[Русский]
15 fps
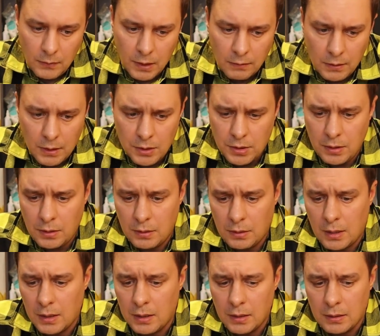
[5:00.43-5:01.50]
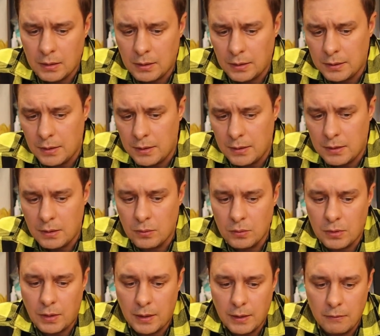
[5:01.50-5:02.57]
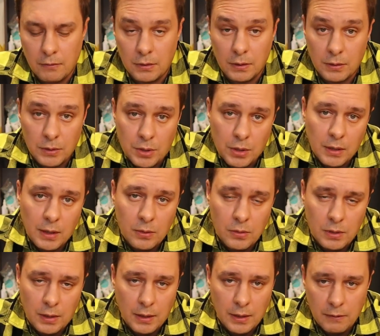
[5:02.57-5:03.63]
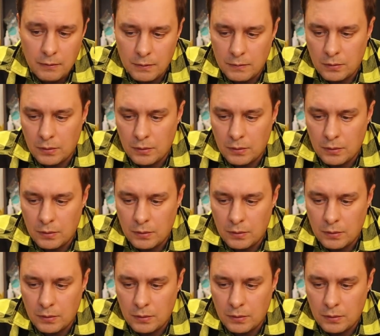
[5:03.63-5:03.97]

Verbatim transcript: внешние какие-то характеристики устраивают, и толщина устраивает,